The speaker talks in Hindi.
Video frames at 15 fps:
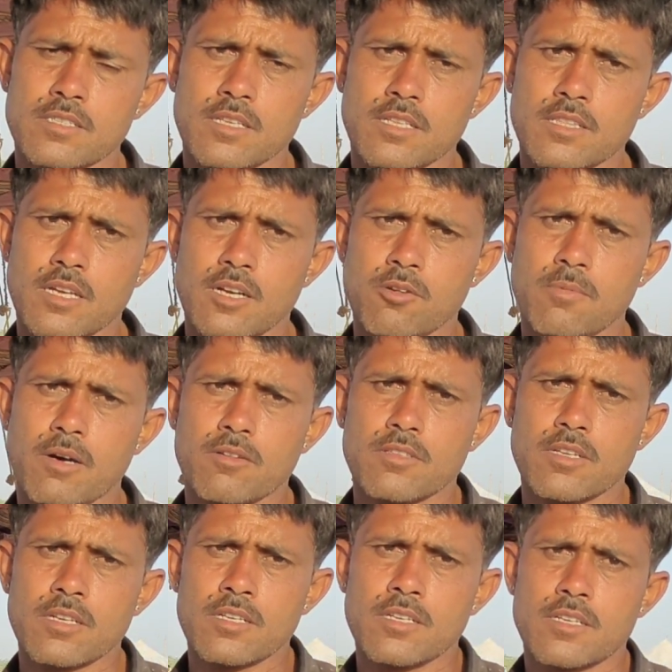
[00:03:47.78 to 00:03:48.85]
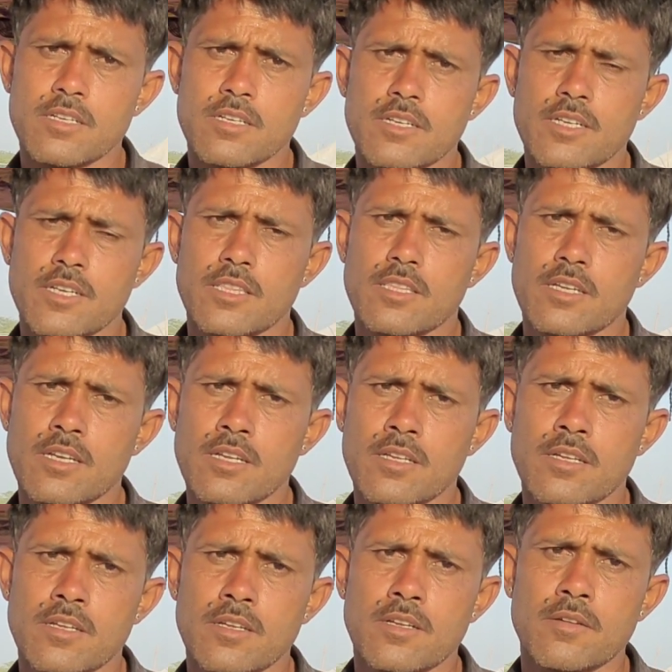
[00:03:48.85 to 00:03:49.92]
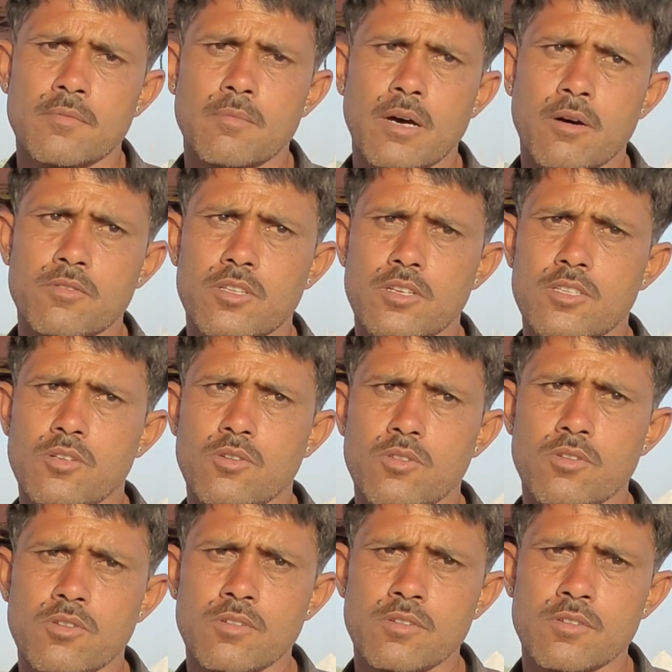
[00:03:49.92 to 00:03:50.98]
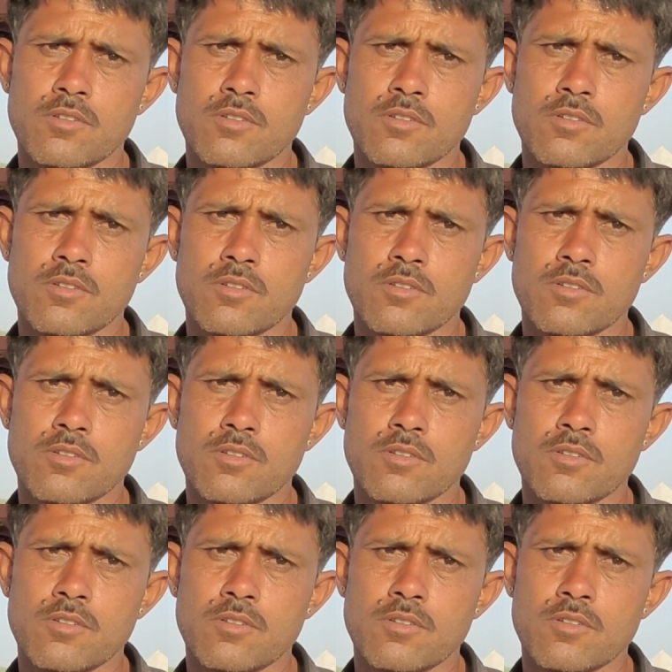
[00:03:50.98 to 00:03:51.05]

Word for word: संतानवे बाहत्तर हाँ अठहत्तर हाँ बाहत्तर जीरो दो